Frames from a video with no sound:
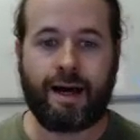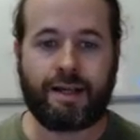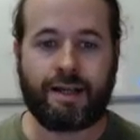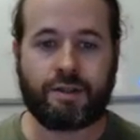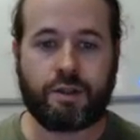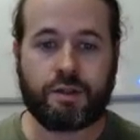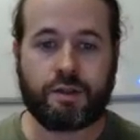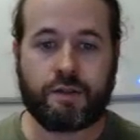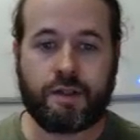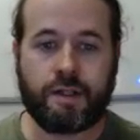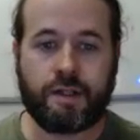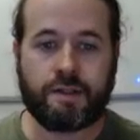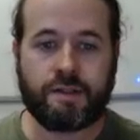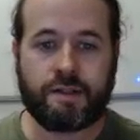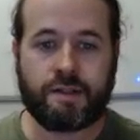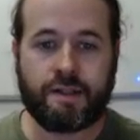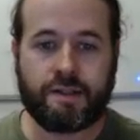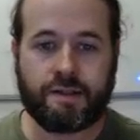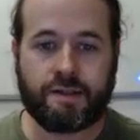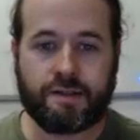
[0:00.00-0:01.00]
As
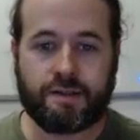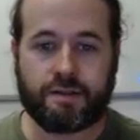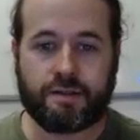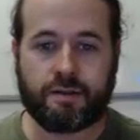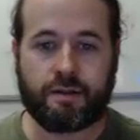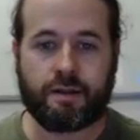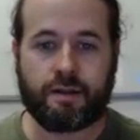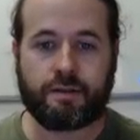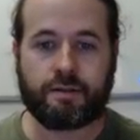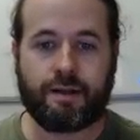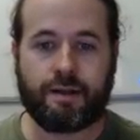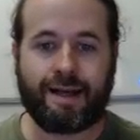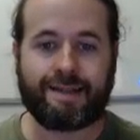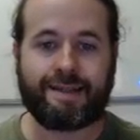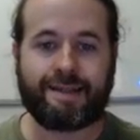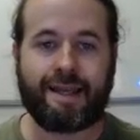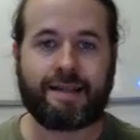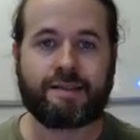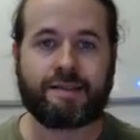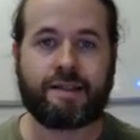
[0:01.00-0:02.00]
distâncias
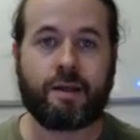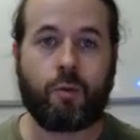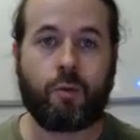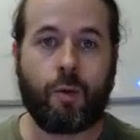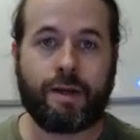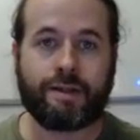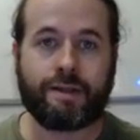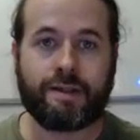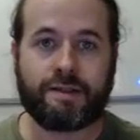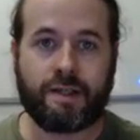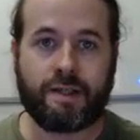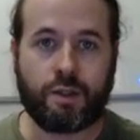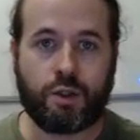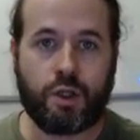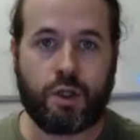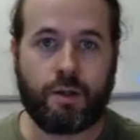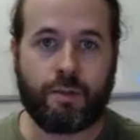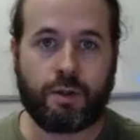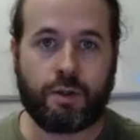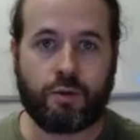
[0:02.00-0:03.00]
até 50
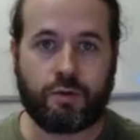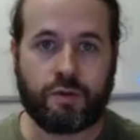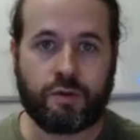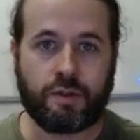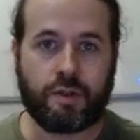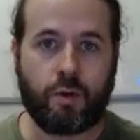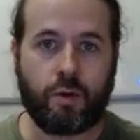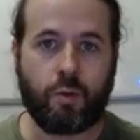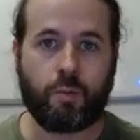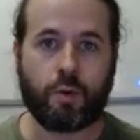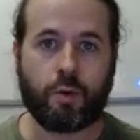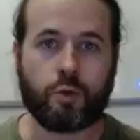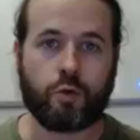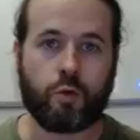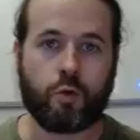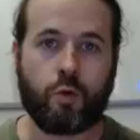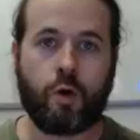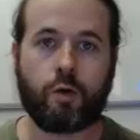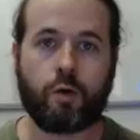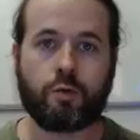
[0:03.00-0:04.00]
centímetros, então é um
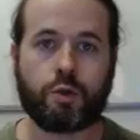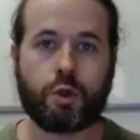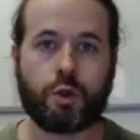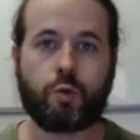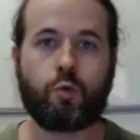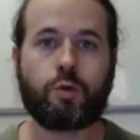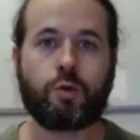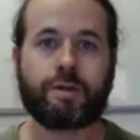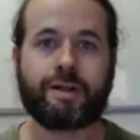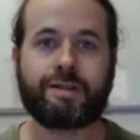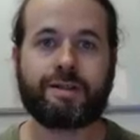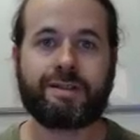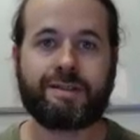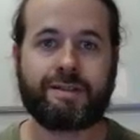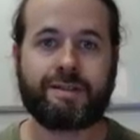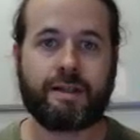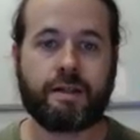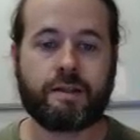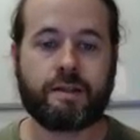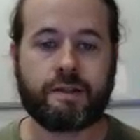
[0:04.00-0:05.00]
protocolo de curta
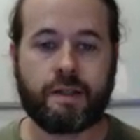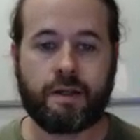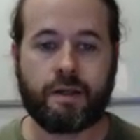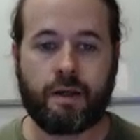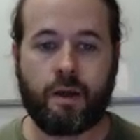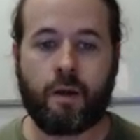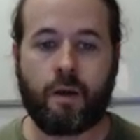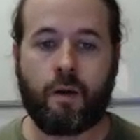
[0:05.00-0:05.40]
distância,